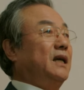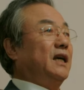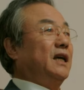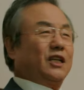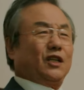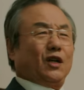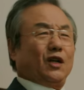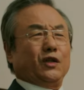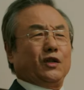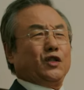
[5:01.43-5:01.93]

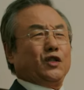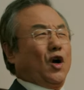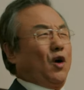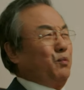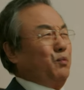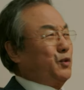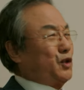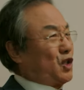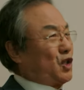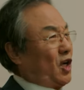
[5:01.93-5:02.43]
Ở đâu ra
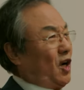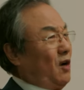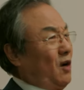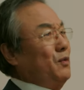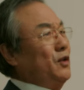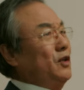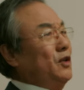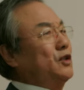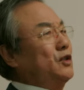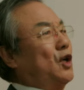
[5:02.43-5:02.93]
cái chuyện vô
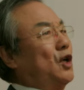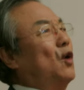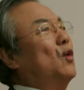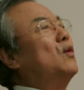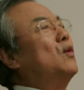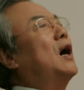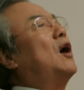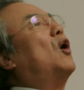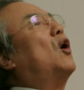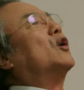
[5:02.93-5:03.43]
liêm sỉ
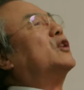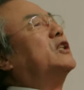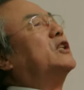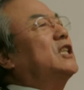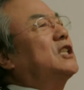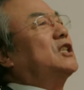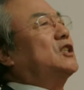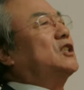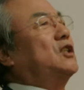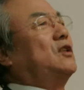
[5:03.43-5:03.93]
như vậy
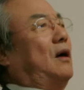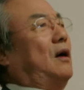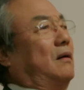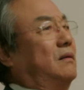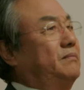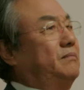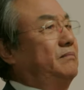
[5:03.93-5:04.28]
chứ hả?